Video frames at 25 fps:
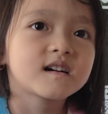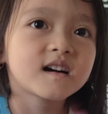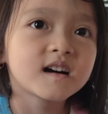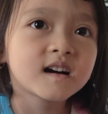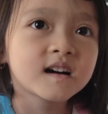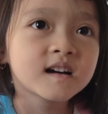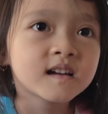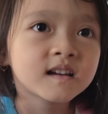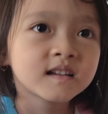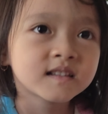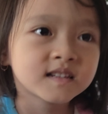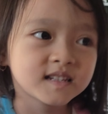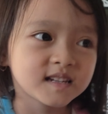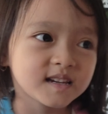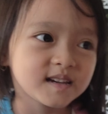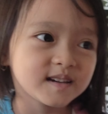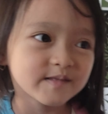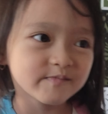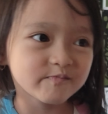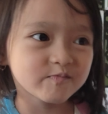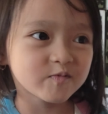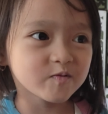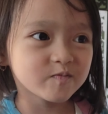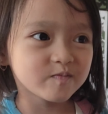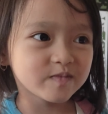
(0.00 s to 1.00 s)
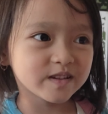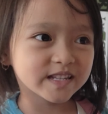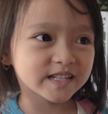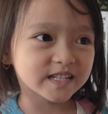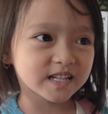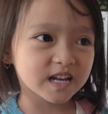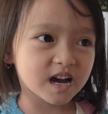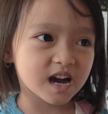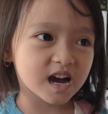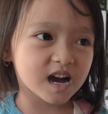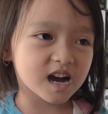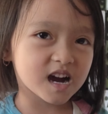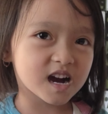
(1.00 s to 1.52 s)
ah si ibu
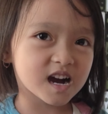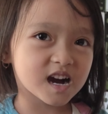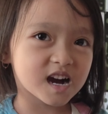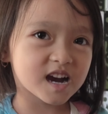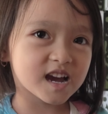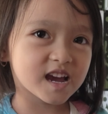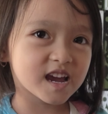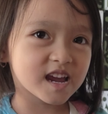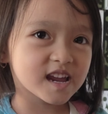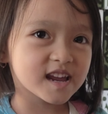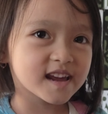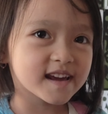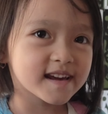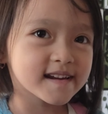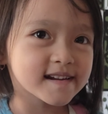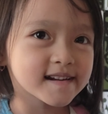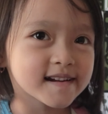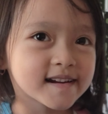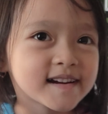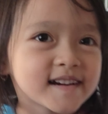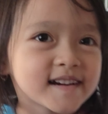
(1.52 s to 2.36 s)
bisa air